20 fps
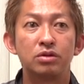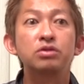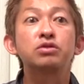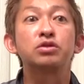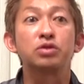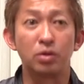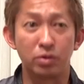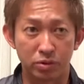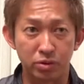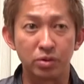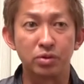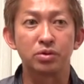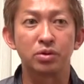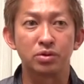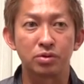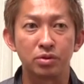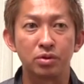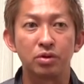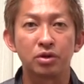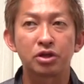たそうそうそう
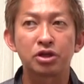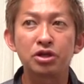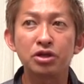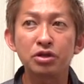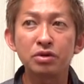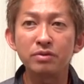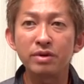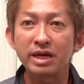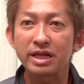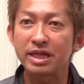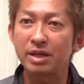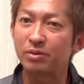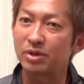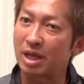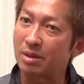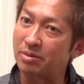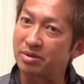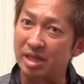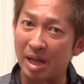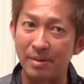そう9割でも
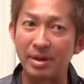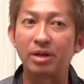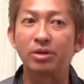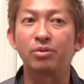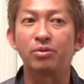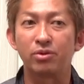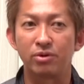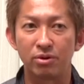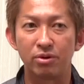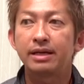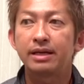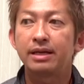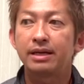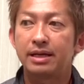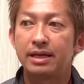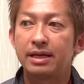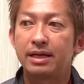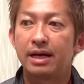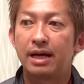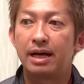多分ダメだと思うよだか
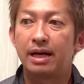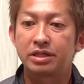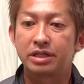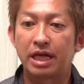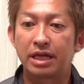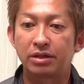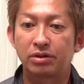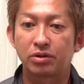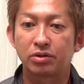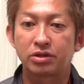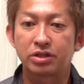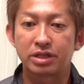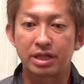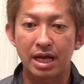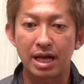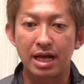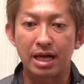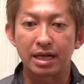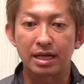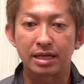らちゃんとし
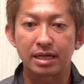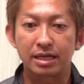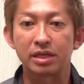た